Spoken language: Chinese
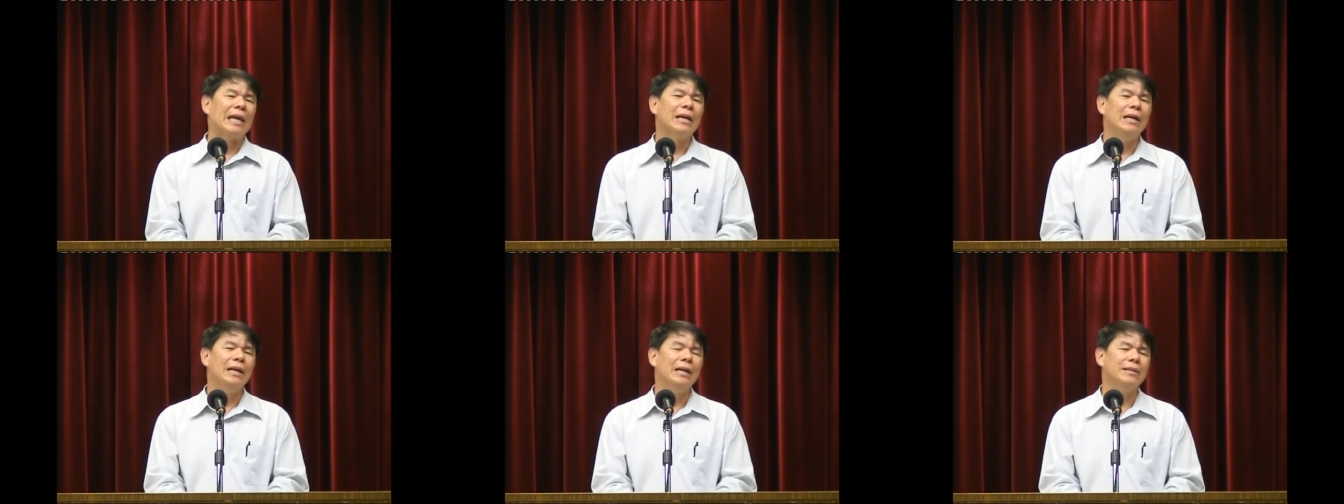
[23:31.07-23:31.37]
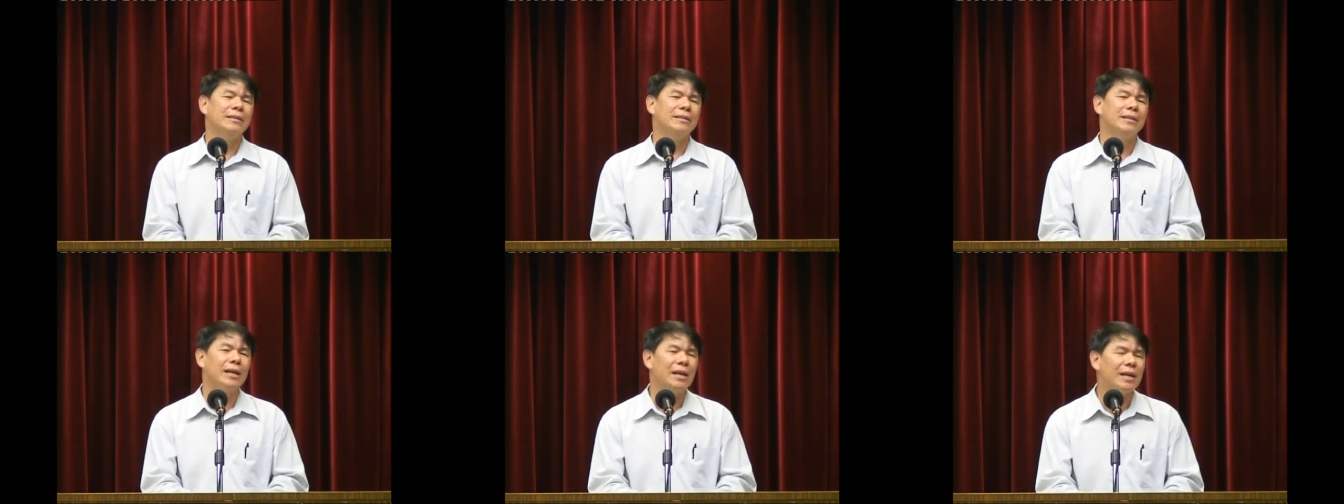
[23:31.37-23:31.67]
课
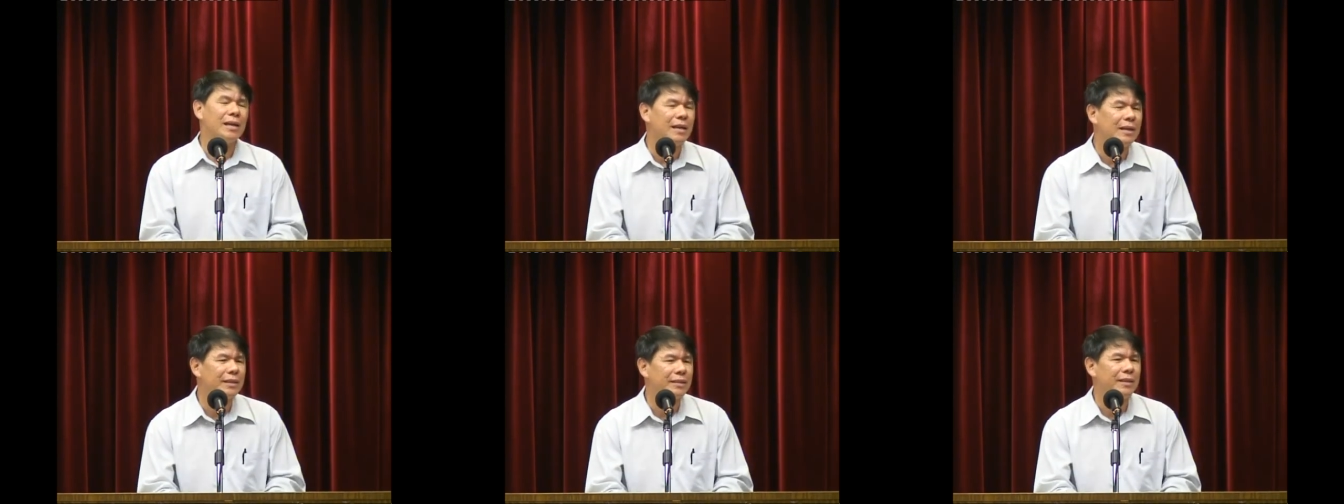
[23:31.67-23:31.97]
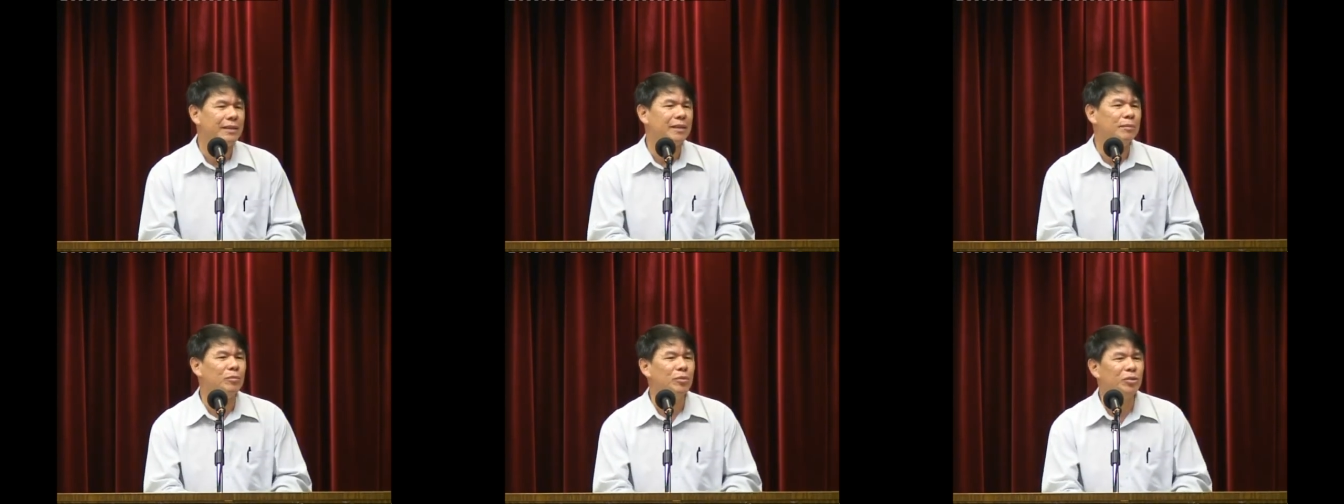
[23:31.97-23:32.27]
这个课
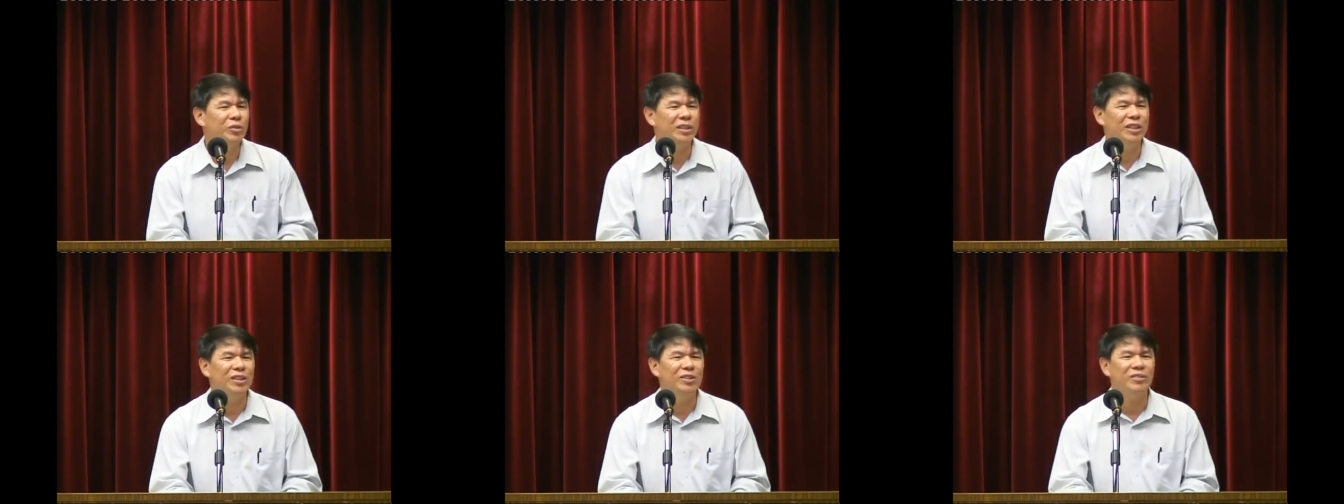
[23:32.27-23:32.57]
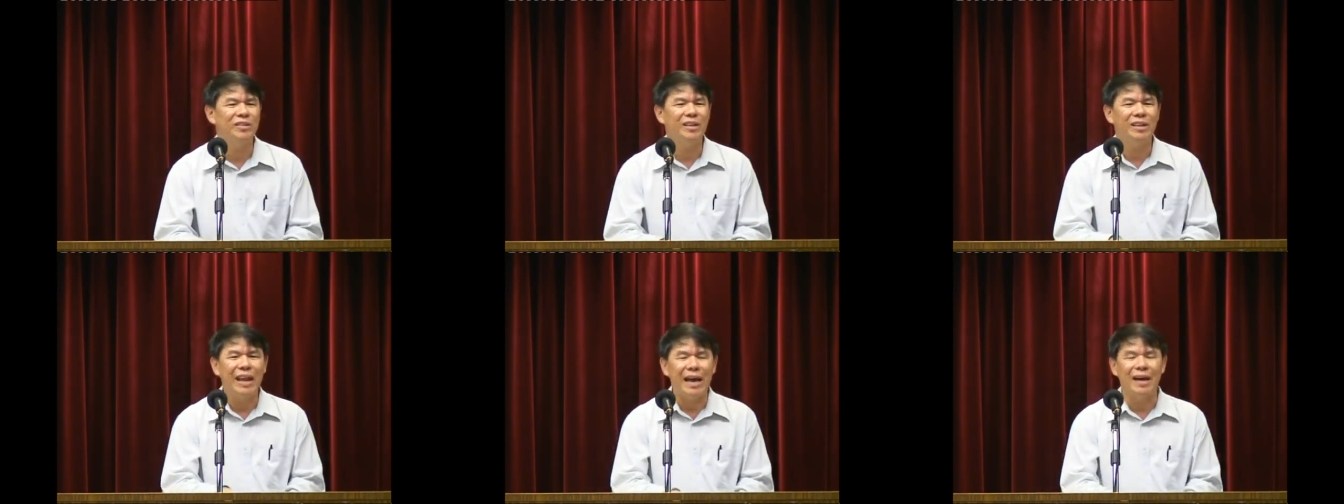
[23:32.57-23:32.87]
程的目的就
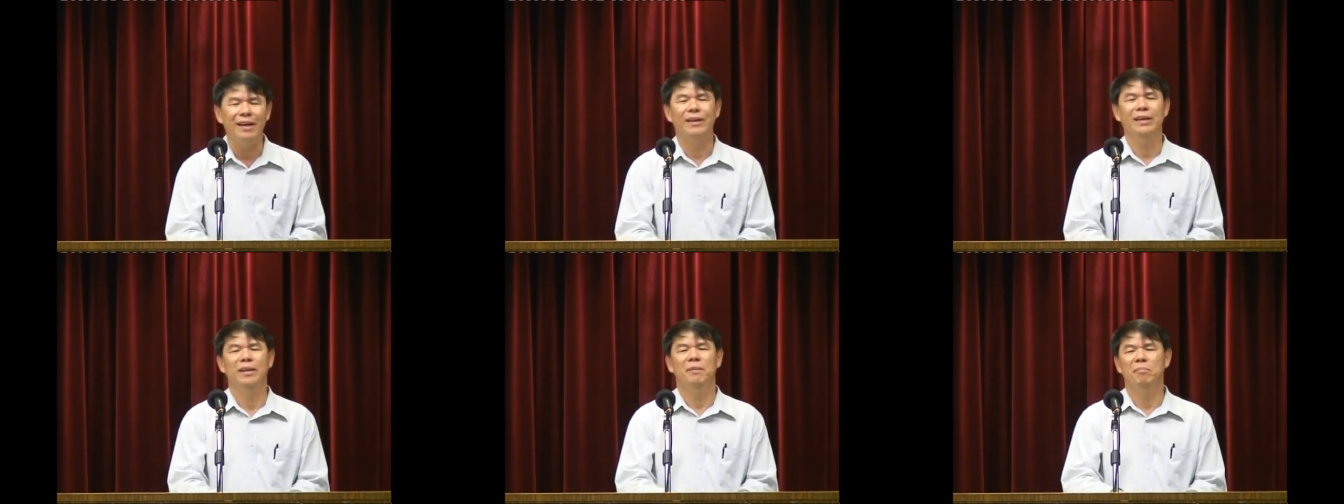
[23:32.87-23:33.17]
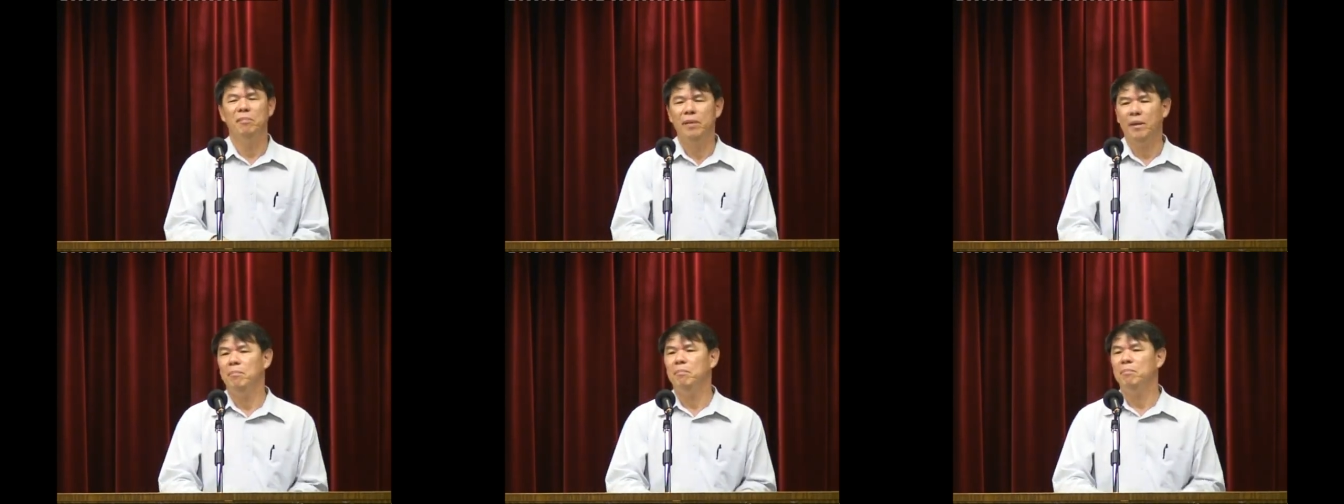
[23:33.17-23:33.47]
是让你
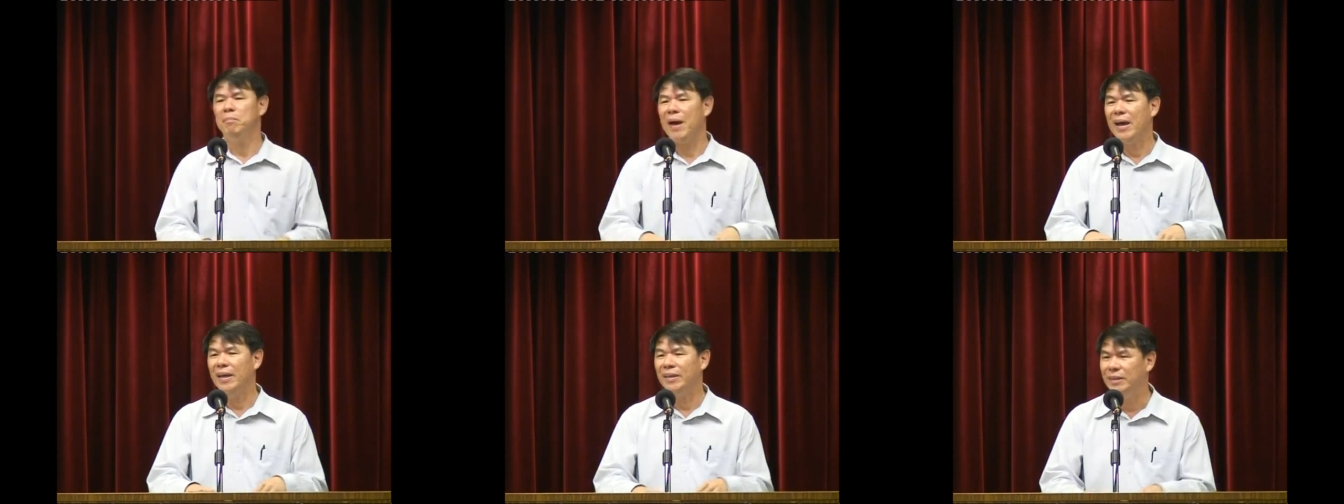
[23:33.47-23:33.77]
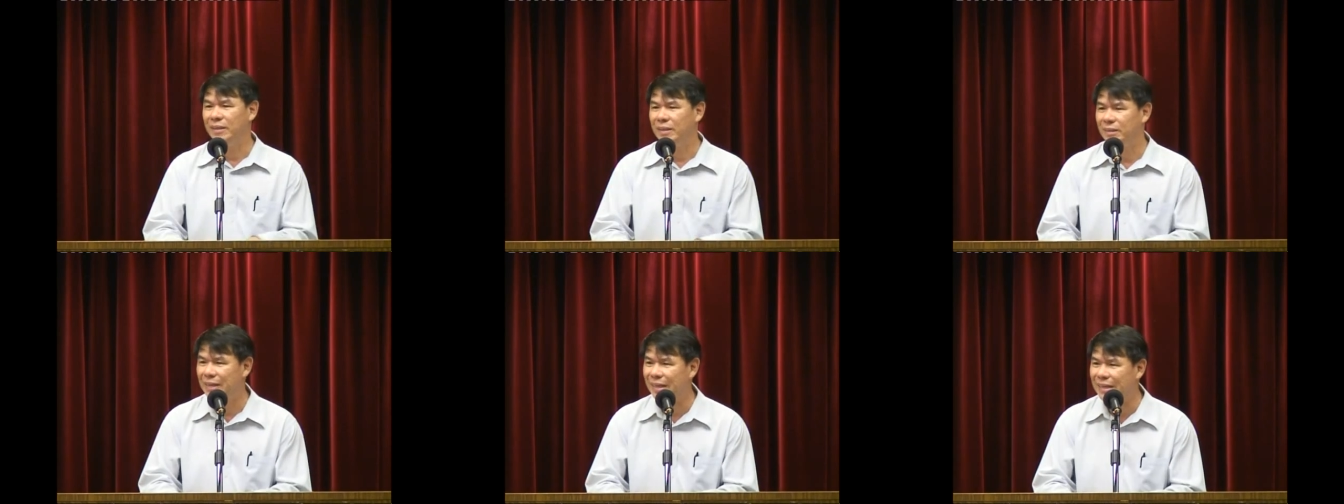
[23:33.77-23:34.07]
明白
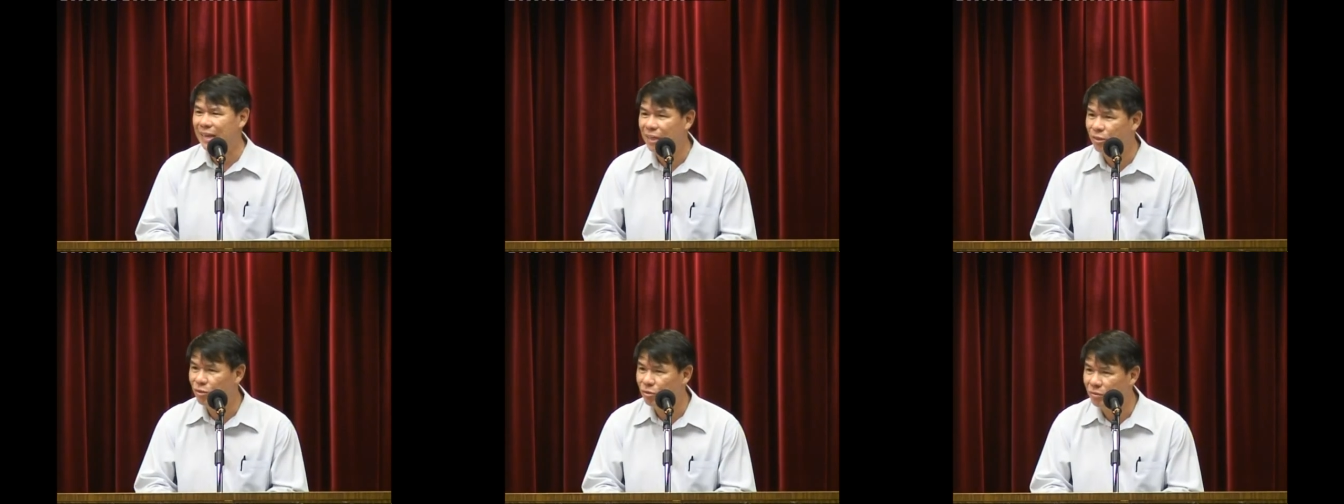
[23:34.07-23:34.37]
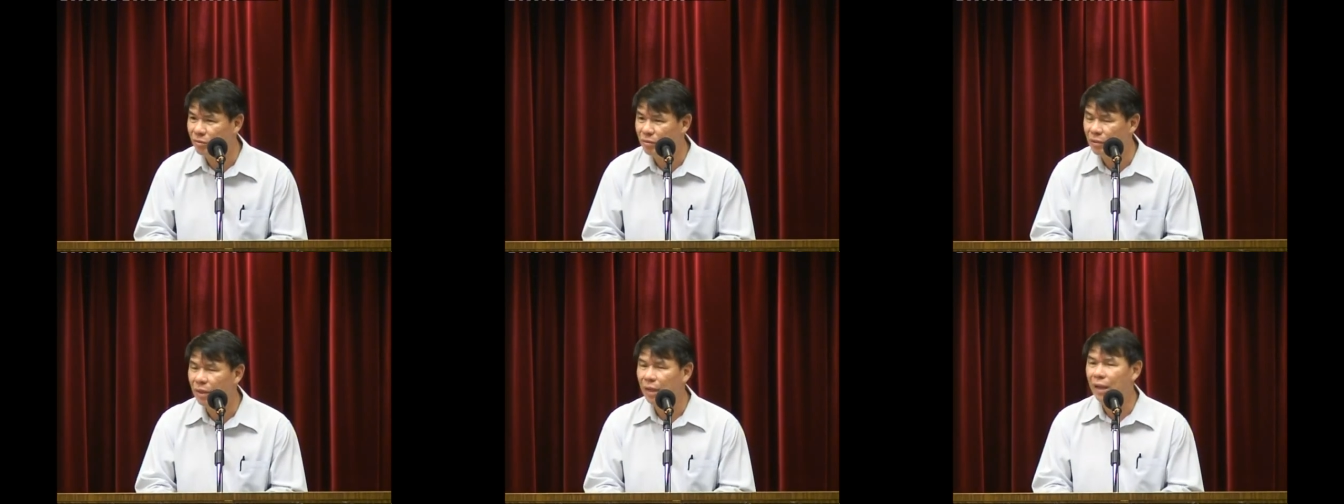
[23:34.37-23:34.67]
以赛亚
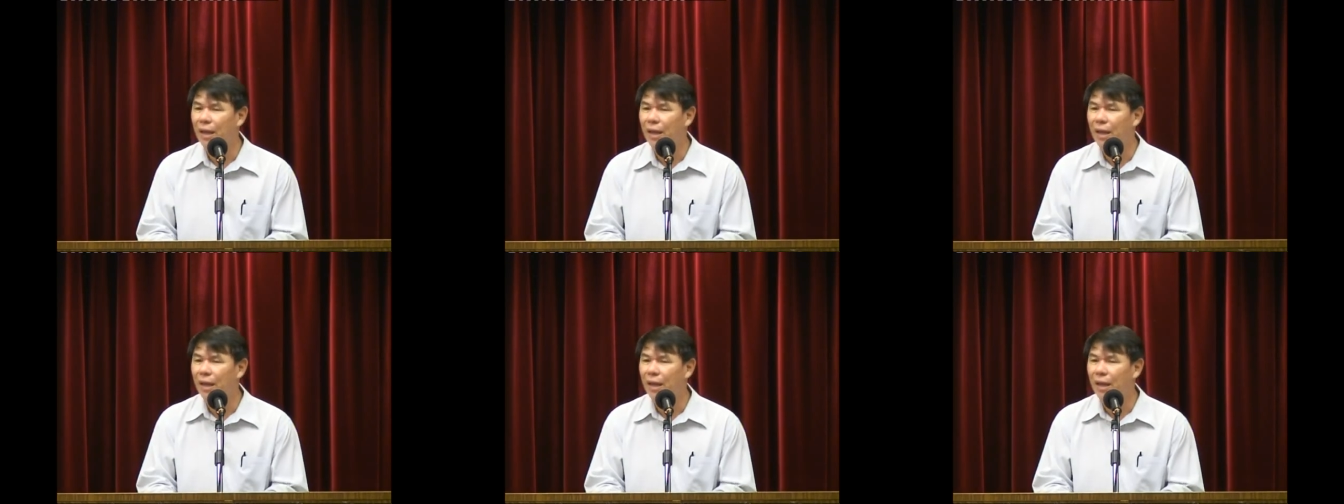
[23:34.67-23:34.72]
书。